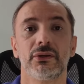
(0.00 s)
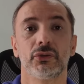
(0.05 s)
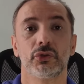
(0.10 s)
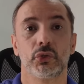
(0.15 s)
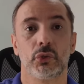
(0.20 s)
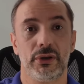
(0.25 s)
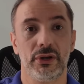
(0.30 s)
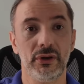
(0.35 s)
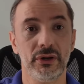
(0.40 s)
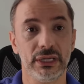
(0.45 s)

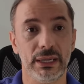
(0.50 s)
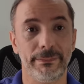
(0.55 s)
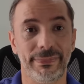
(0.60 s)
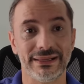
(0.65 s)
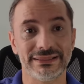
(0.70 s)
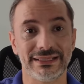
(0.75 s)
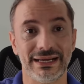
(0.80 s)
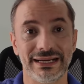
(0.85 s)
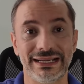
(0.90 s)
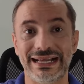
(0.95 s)
Tuvieron que
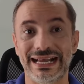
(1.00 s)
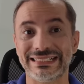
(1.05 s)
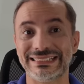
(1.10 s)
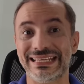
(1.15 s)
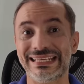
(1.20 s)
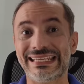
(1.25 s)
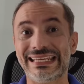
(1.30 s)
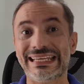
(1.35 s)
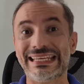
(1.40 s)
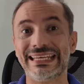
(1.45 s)
pasar casi
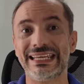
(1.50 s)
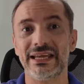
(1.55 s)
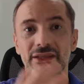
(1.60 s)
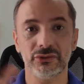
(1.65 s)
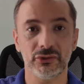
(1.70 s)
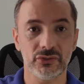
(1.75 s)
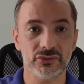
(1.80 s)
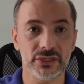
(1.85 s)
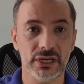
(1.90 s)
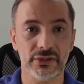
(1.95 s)

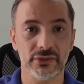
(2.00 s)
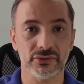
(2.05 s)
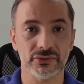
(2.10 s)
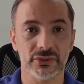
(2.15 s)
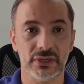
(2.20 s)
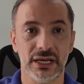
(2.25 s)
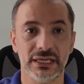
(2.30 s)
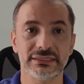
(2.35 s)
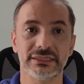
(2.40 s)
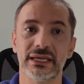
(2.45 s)
500 años
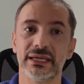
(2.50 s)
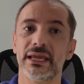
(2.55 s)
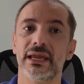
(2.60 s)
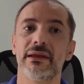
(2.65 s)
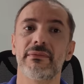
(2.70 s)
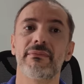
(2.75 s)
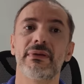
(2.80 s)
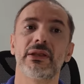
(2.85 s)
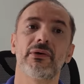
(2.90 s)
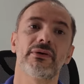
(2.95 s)
hasta que
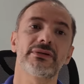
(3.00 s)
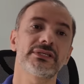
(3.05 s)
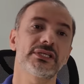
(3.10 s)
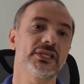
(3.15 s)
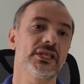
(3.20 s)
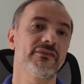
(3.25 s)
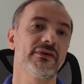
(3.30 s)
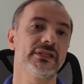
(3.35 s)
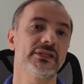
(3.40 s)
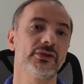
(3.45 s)
en
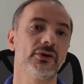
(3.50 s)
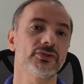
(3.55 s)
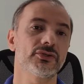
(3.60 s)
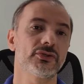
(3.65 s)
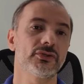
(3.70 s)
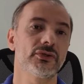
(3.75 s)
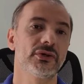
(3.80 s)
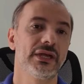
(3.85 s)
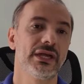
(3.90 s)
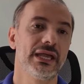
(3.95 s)

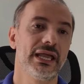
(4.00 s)
1928